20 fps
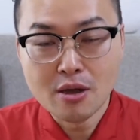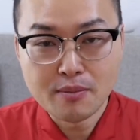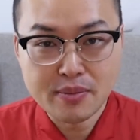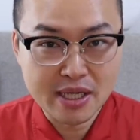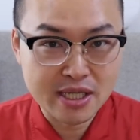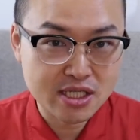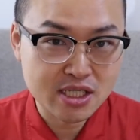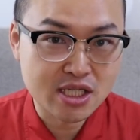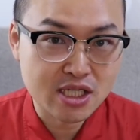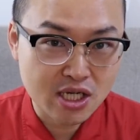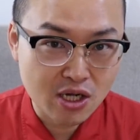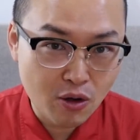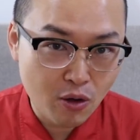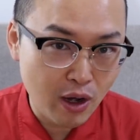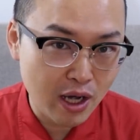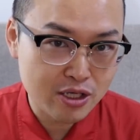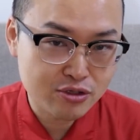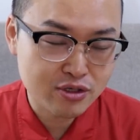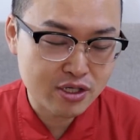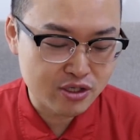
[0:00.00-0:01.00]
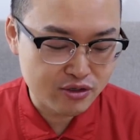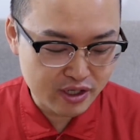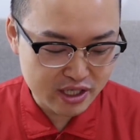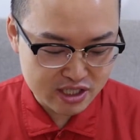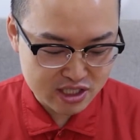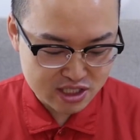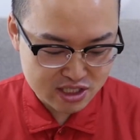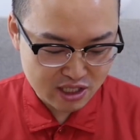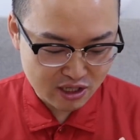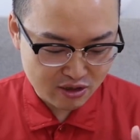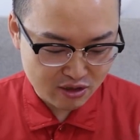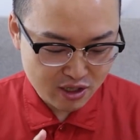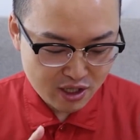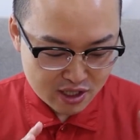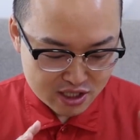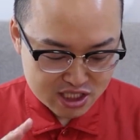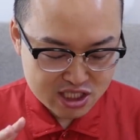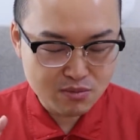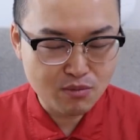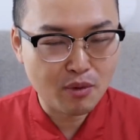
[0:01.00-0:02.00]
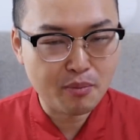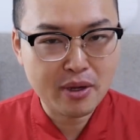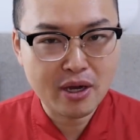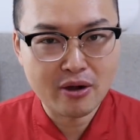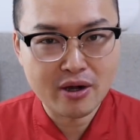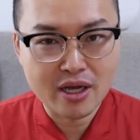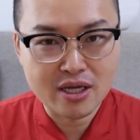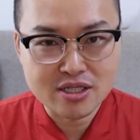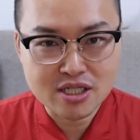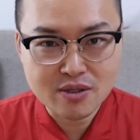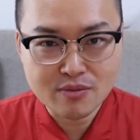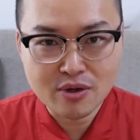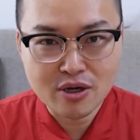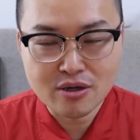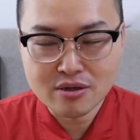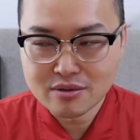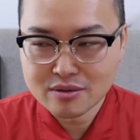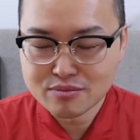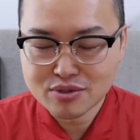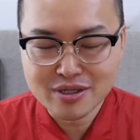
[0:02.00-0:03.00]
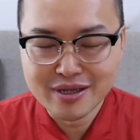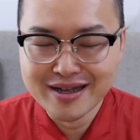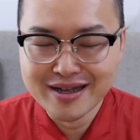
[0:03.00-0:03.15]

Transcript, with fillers: 便宜跟划算，你又可以吃到这么漂亮，这么不是，